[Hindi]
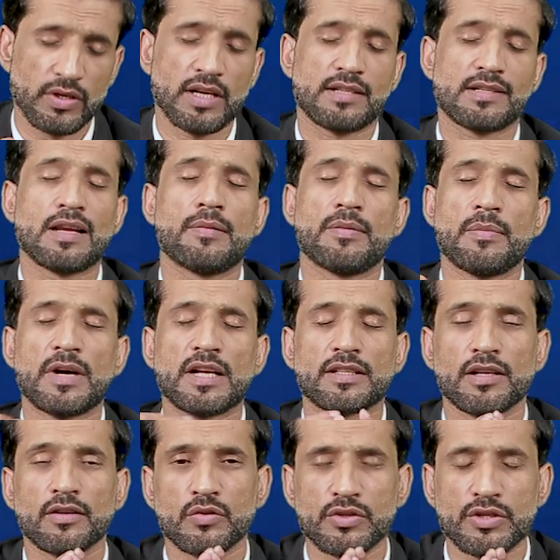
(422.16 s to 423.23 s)
हुई है
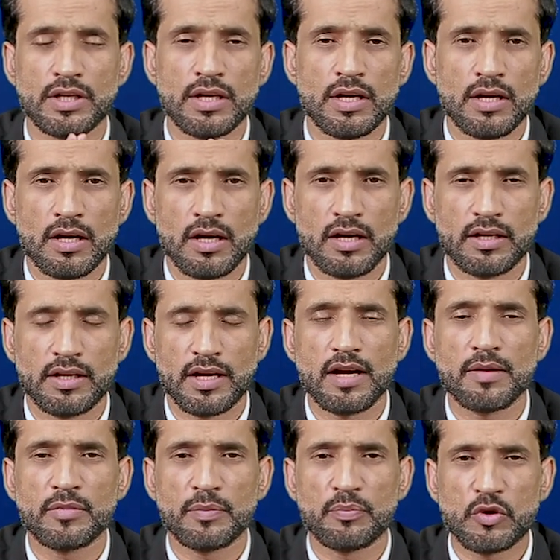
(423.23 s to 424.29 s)
इस्लामाबाद के कुछ
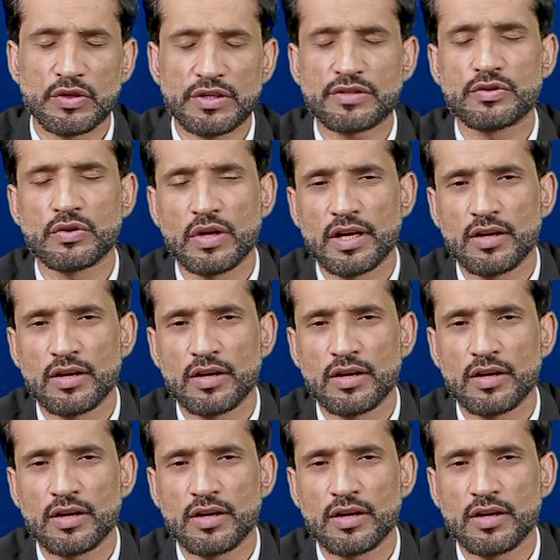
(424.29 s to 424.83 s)
क्राइम रिपोर्टर्स जो